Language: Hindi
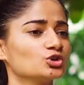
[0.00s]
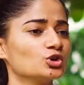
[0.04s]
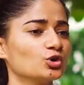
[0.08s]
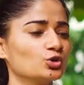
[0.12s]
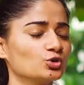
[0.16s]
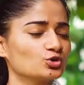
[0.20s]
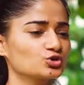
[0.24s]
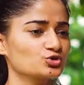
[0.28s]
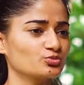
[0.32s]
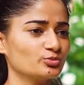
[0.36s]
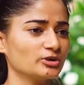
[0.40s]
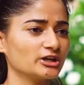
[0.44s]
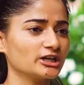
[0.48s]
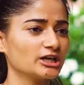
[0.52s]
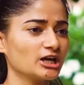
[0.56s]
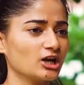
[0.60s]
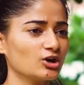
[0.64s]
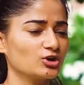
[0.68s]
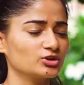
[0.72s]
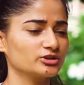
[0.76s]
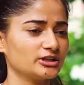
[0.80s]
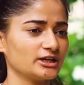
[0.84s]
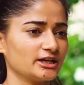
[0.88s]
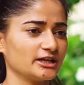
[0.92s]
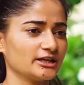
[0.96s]
तो उसमें
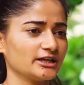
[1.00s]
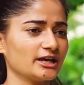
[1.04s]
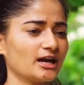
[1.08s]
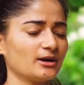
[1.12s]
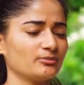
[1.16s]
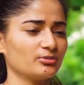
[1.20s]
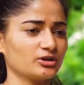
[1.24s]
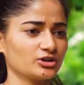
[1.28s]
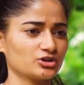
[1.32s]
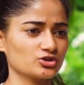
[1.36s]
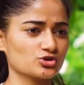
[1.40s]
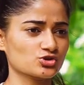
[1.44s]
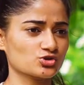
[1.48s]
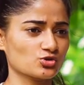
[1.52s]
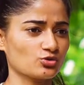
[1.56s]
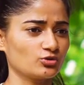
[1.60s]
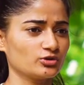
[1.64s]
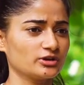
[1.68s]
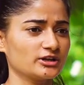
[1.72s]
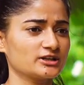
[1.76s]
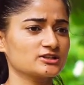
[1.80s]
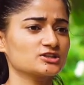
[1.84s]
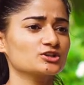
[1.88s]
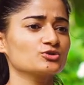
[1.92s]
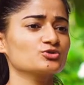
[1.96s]
क्या होता है कि आपका जो
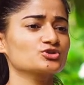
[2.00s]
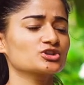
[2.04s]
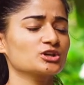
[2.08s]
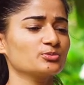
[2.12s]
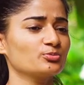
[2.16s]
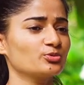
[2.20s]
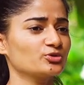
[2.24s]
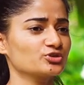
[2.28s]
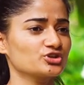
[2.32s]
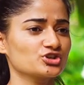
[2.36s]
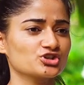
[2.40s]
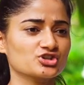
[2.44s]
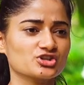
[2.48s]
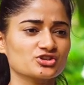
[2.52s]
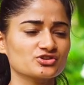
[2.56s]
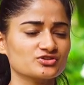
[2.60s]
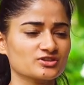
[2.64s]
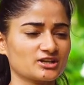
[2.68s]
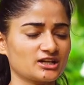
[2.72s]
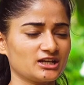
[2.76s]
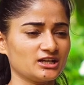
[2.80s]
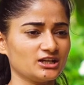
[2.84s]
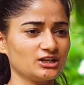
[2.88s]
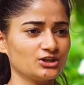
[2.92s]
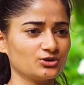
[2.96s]
शोल्डर्स है उसकी
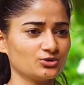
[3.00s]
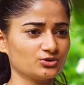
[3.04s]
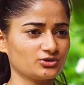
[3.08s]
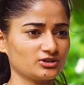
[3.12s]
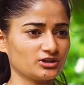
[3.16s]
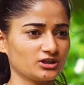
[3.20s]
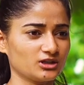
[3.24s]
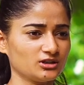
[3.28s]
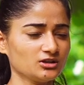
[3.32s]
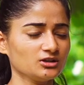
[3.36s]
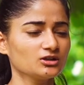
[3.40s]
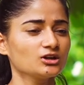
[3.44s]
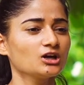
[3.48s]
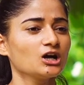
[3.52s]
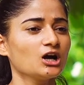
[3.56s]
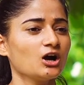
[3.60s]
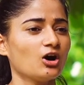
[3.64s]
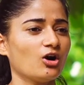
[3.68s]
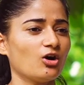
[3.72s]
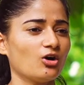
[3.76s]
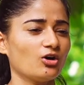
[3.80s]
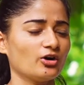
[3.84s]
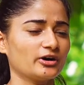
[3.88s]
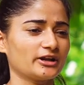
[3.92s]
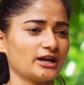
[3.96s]
पोजीशन सही नहीं होती है
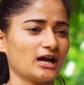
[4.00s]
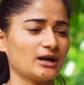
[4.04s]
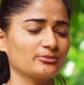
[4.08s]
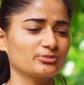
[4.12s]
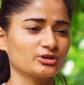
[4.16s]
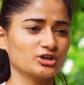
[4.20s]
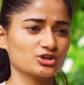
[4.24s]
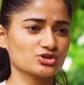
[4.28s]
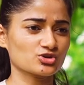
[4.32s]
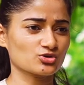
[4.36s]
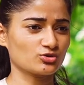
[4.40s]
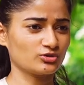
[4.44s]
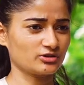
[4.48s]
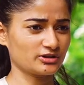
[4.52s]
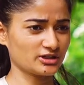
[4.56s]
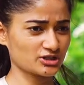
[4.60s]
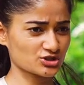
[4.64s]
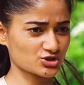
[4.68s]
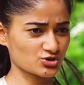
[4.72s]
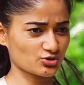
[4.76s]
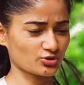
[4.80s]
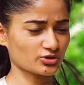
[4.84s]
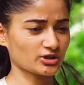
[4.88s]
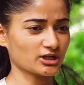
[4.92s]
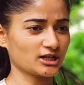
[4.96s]
और आपके
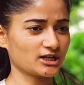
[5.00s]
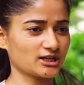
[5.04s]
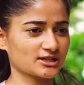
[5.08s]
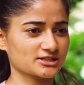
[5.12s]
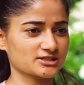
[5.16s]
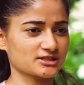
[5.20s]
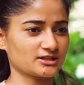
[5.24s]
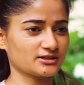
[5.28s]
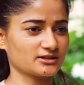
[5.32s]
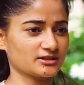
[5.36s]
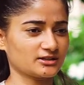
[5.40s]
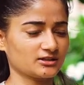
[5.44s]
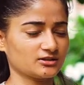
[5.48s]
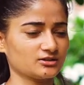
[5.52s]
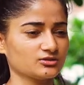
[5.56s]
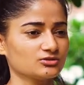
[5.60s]
शोल्डर्स झुकने लग जाते